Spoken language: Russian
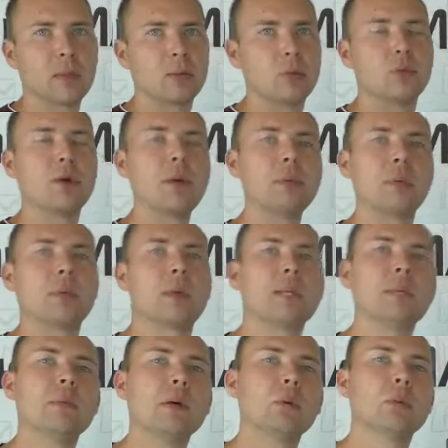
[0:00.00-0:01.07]
Но вам
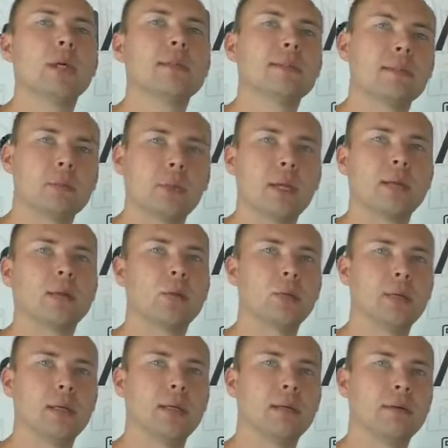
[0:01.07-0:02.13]
необходимо куда-то собирать
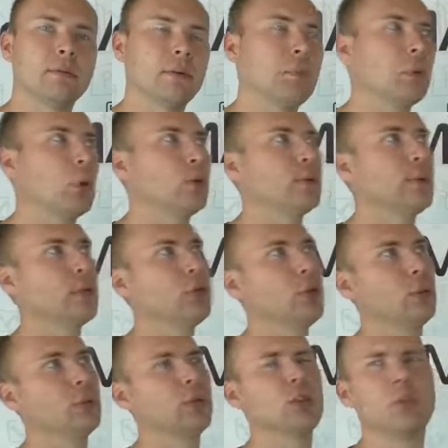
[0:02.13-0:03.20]
людей. Вопрос,
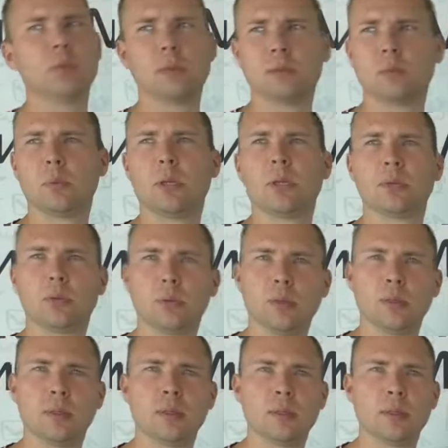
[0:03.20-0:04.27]
зачем? Зачем мне собирать
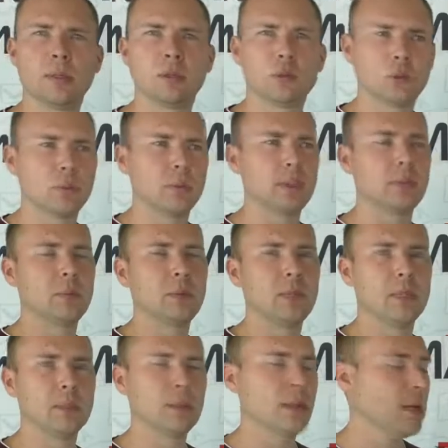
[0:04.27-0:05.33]
людей? Что мне с ними
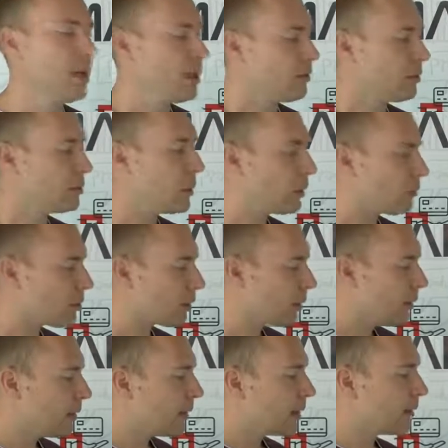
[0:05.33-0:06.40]
делать? Во-первых,
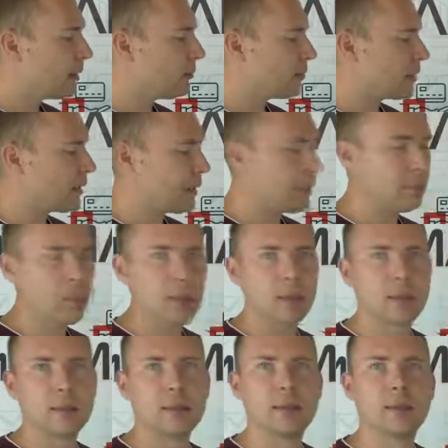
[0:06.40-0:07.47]
не всем
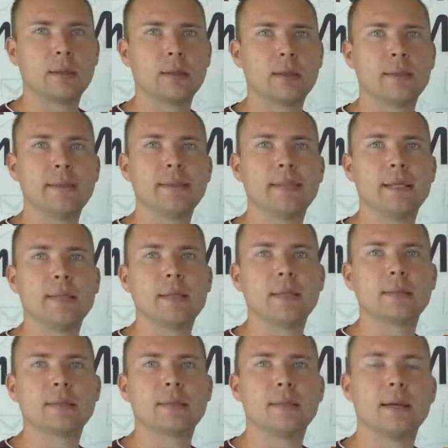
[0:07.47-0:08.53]
а,
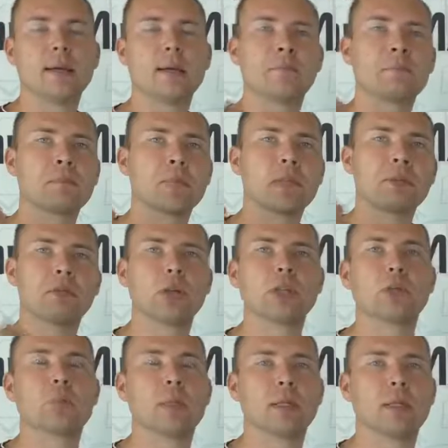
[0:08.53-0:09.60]
интересно
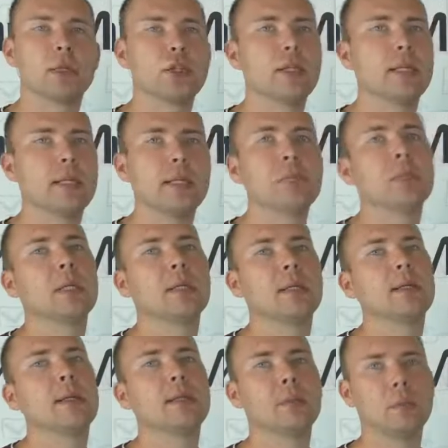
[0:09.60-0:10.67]
ваше предложение именно
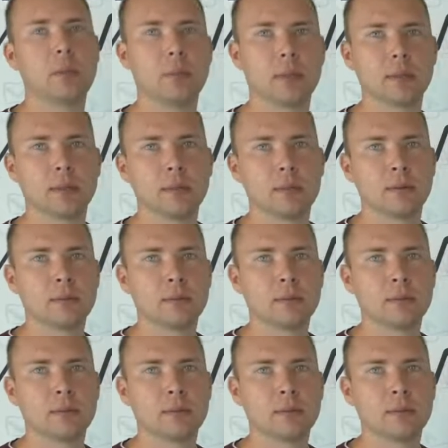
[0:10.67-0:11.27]
на данный момент.